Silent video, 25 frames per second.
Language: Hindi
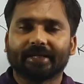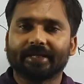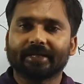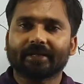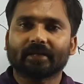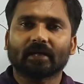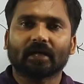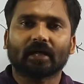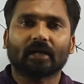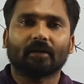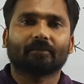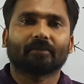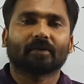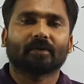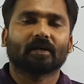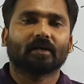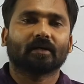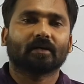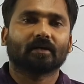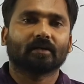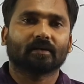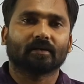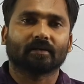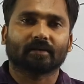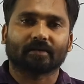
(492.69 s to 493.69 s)
एक आपका
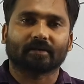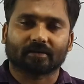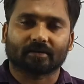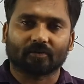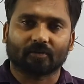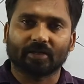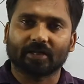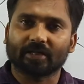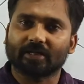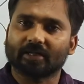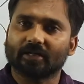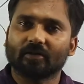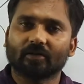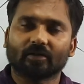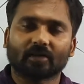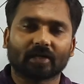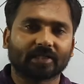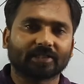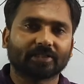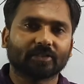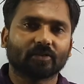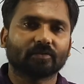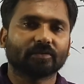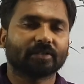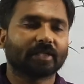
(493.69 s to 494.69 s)
रोहिलखंड
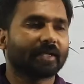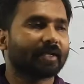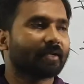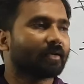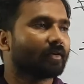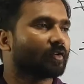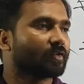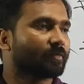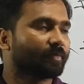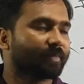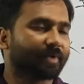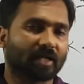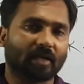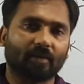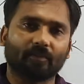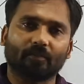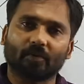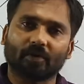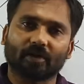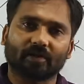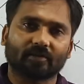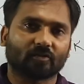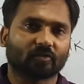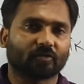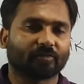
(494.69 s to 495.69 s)
राज्य हो जाएगा उसमें
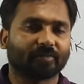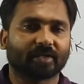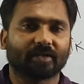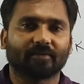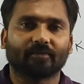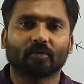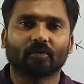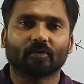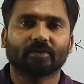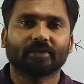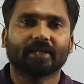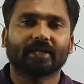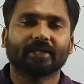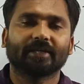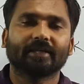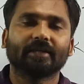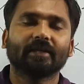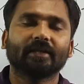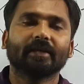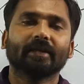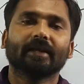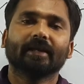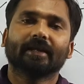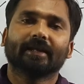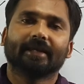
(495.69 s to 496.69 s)
रामपुर है उसमें कवर हो जाएगी
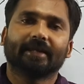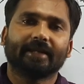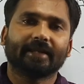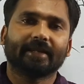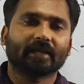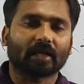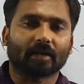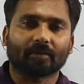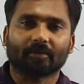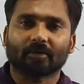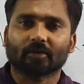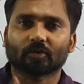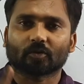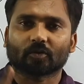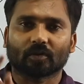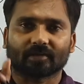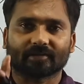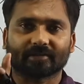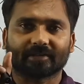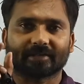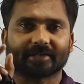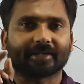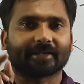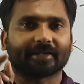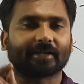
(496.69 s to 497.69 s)
एक आपका थोड़ा
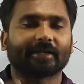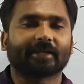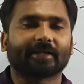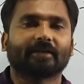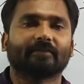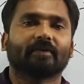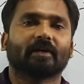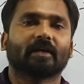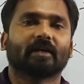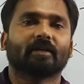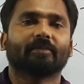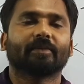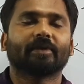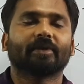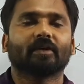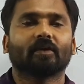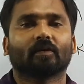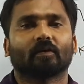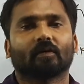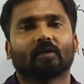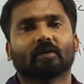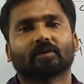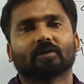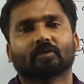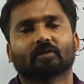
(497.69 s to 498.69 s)
सा केरल के बारे में
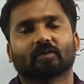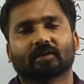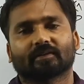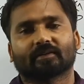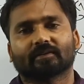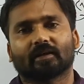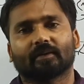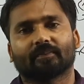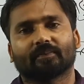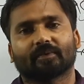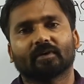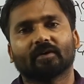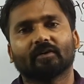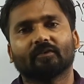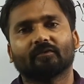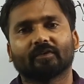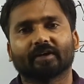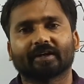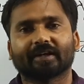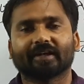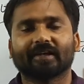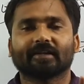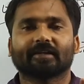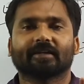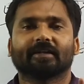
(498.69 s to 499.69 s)
और थोड़ा सा आपका
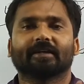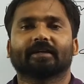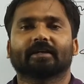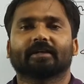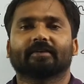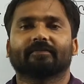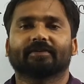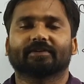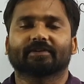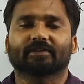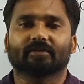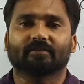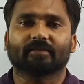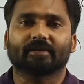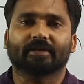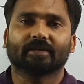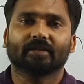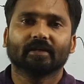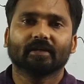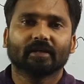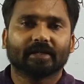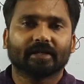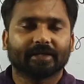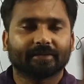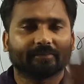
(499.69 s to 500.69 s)
वघेलखंड के विषय में
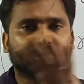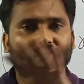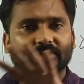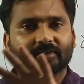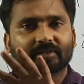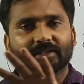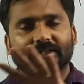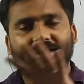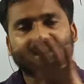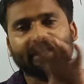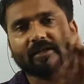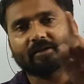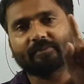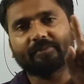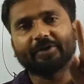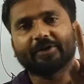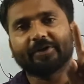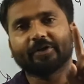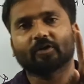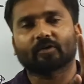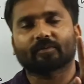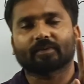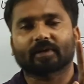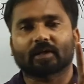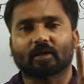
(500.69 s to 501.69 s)
बस एक
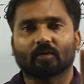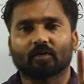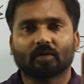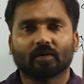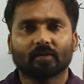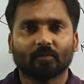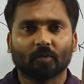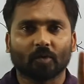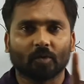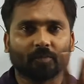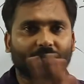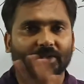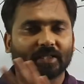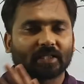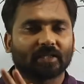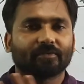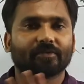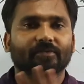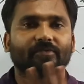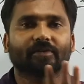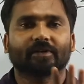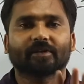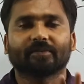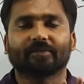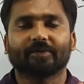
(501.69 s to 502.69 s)
वीडियो और बनाऊंगा वो भी
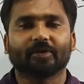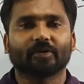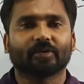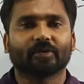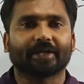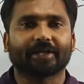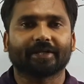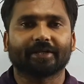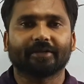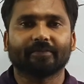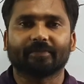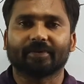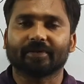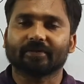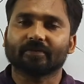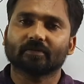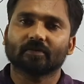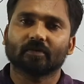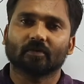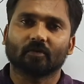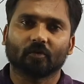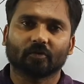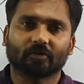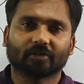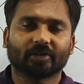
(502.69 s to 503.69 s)
पंद्रह बीस मिनट की वीडियो रहेगी
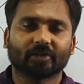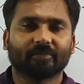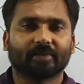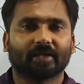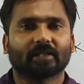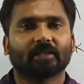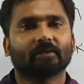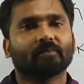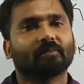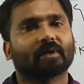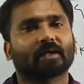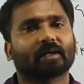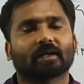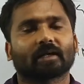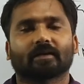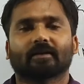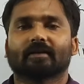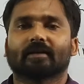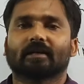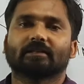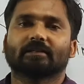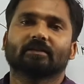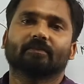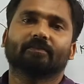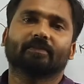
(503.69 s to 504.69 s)
बस उसके बाद हम
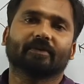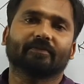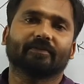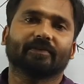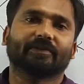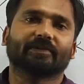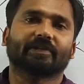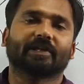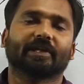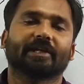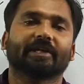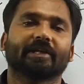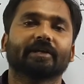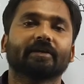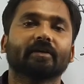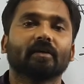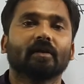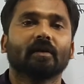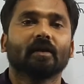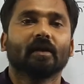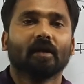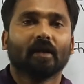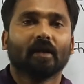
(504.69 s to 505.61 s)
मराठा राज्य में प्रवेश करेंगे